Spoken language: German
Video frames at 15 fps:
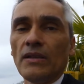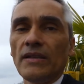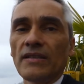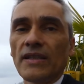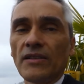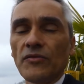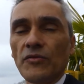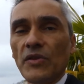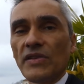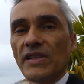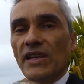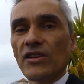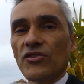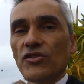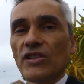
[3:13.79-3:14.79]
Das kann natürlich
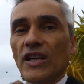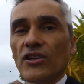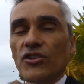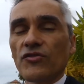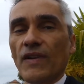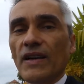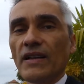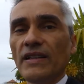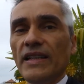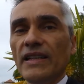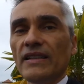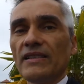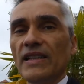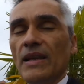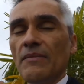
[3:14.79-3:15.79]
sehr stark schwanken, je
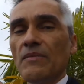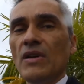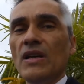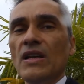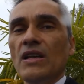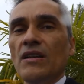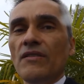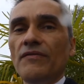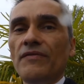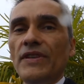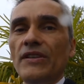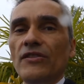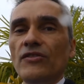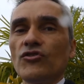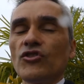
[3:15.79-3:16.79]
nachdem,
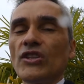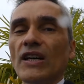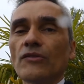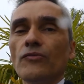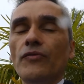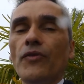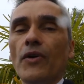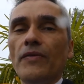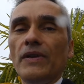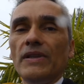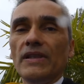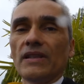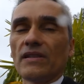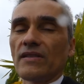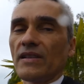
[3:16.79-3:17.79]
wie stark du
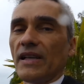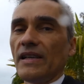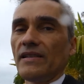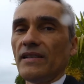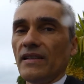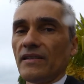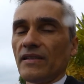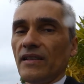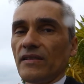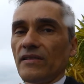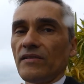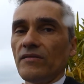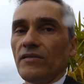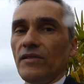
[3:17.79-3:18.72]
Vorfilterst, sei es jetzt hat